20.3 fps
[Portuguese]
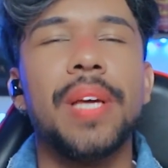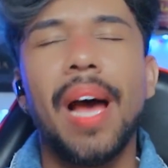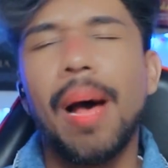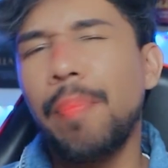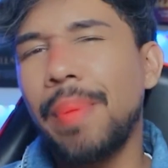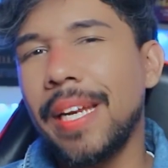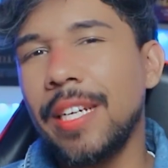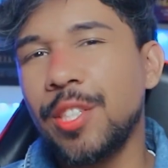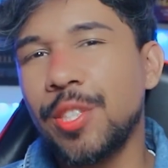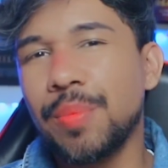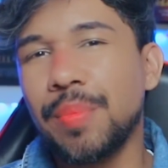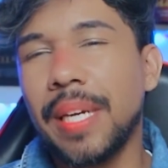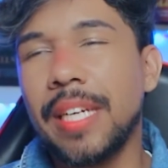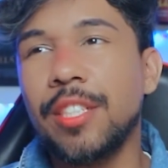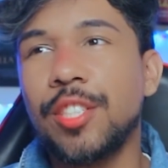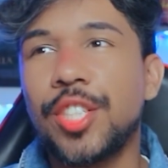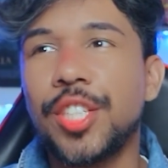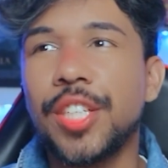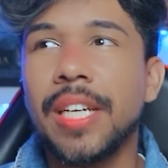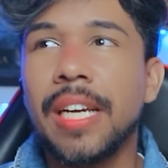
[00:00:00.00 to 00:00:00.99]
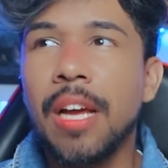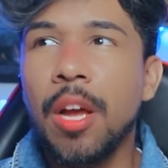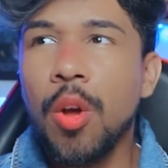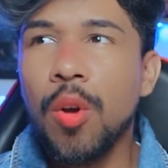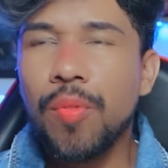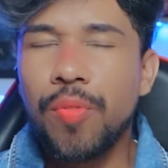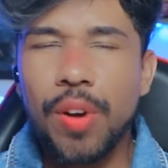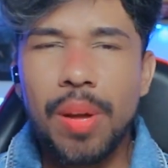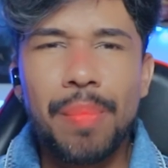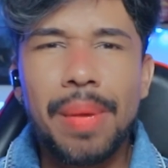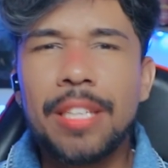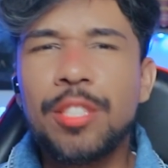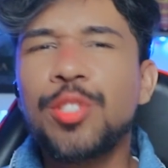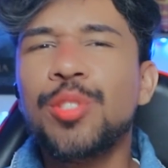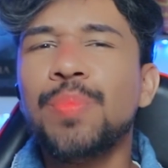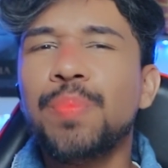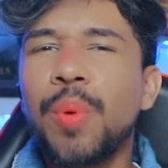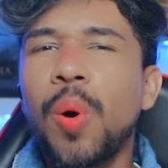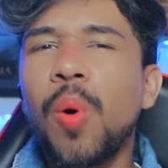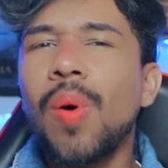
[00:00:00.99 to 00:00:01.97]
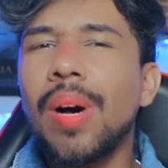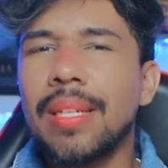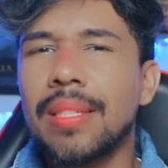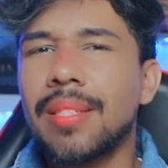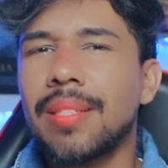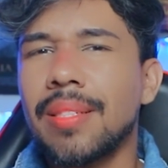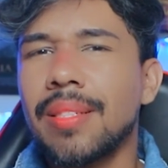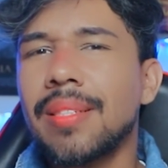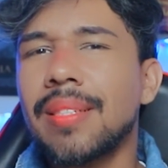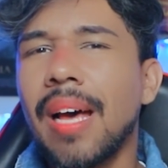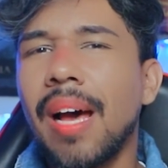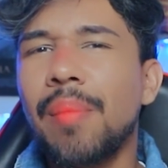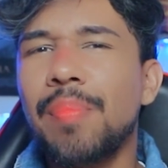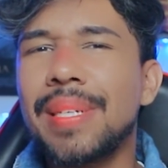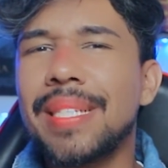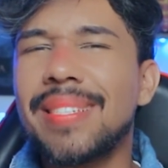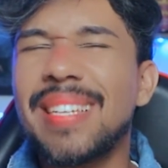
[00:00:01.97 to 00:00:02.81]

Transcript: aparentemente, foi mais de boas, sabe?